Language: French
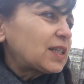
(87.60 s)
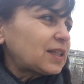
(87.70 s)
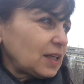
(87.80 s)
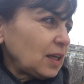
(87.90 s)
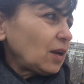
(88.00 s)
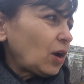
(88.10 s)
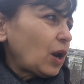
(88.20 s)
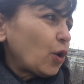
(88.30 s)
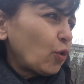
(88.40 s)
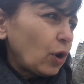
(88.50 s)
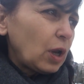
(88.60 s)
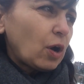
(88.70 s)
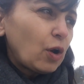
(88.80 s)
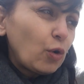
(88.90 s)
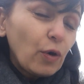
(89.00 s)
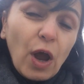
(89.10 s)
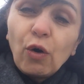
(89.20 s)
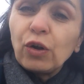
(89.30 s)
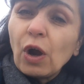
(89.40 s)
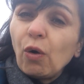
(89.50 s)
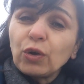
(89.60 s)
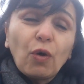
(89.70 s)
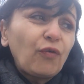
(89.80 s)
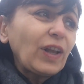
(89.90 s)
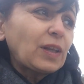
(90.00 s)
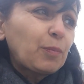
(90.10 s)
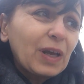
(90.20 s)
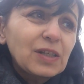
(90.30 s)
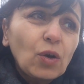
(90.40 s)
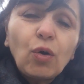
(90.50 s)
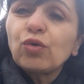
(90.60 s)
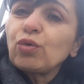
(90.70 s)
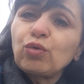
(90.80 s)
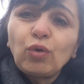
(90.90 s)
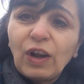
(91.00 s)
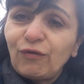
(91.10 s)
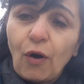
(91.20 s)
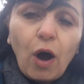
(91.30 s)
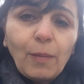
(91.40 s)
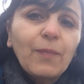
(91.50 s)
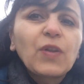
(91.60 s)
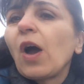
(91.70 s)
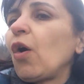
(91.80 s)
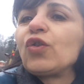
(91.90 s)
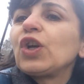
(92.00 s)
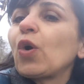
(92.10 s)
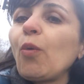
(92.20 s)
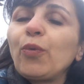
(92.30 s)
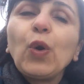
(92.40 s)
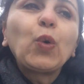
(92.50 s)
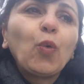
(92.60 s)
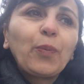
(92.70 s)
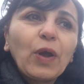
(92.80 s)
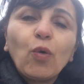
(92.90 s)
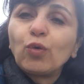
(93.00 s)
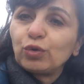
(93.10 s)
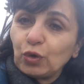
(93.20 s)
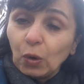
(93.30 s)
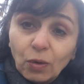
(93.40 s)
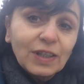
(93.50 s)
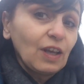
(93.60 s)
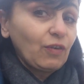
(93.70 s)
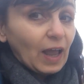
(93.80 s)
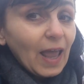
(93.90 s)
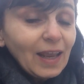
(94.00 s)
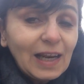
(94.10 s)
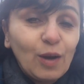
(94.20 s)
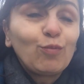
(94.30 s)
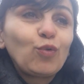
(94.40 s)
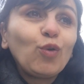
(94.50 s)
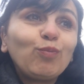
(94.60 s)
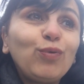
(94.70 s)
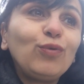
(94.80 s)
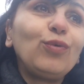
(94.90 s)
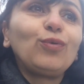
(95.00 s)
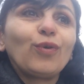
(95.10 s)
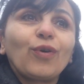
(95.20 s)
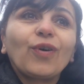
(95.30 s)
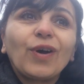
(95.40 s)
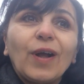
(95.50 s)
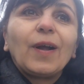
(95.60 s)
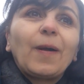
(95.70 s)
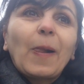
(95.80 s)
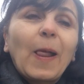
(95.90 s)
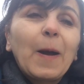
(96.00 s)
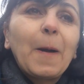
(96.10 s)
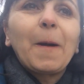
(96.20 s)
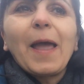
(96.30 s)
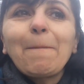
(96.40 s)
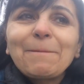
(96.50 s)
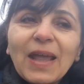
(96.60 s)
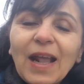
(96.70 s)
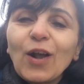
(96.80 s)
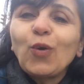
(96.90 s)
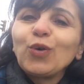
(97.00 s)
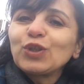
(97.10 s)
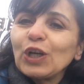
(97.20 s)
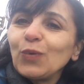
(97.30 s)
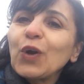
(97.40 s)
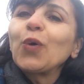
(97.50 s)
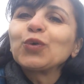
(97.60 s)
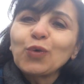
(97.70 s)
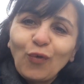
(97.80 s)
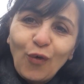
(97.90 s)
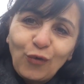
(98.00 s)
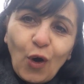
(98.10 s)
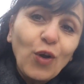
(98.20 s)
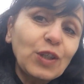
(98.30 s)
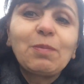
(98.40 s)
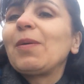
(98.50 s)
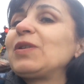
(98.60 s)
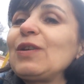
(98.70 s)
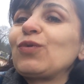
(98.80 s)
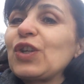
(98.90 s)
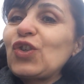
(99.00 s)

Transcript: Ici, euh, le, euh, yaourt en fait est présent sous toutes les formes. On dit qu'on peut le couper au couteau, c'est vrai, il est beaucoup plus euh, épais que celui qu'on trouve en France, même si vous